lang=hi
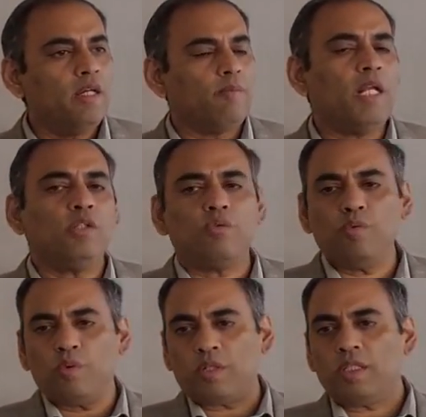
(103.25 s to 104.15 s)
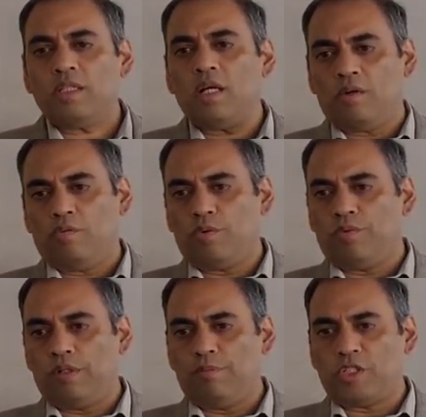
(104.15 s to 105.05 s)
पहले तो वो कितना
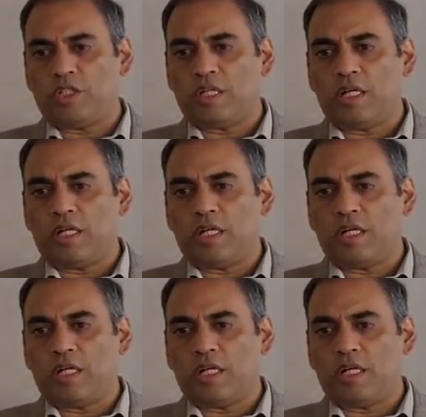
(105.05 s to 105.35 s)
वो मेजर uh,